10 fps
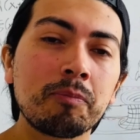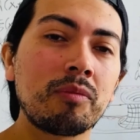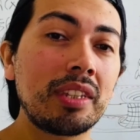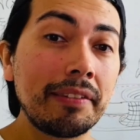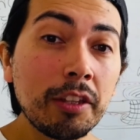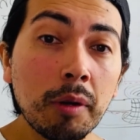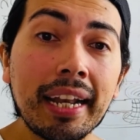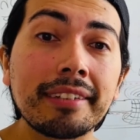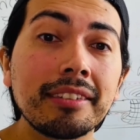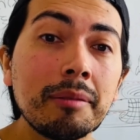debido a
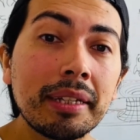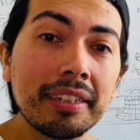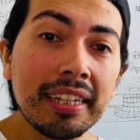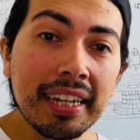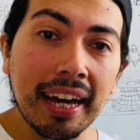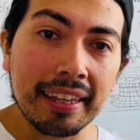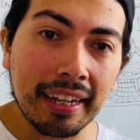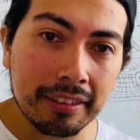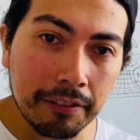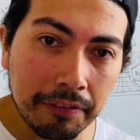la simetría de
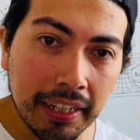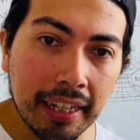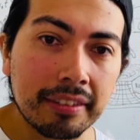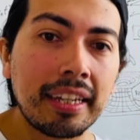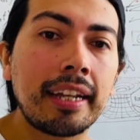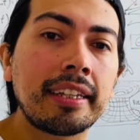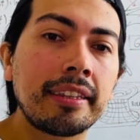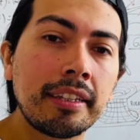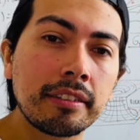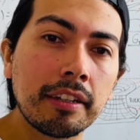las esferas y a la
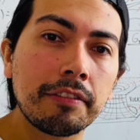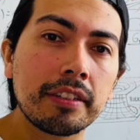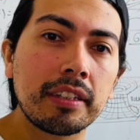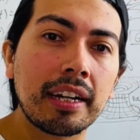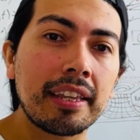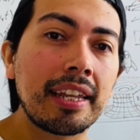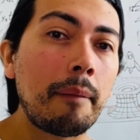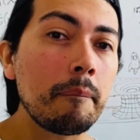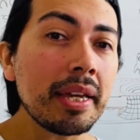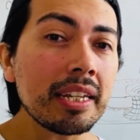tendencia física de la
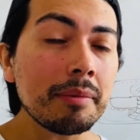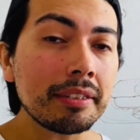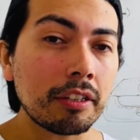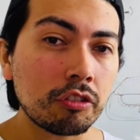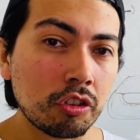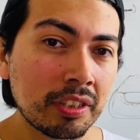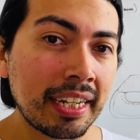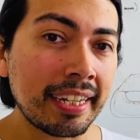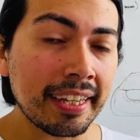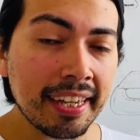minimización de
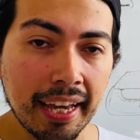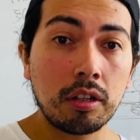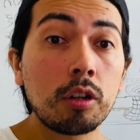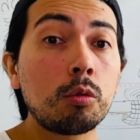la energía.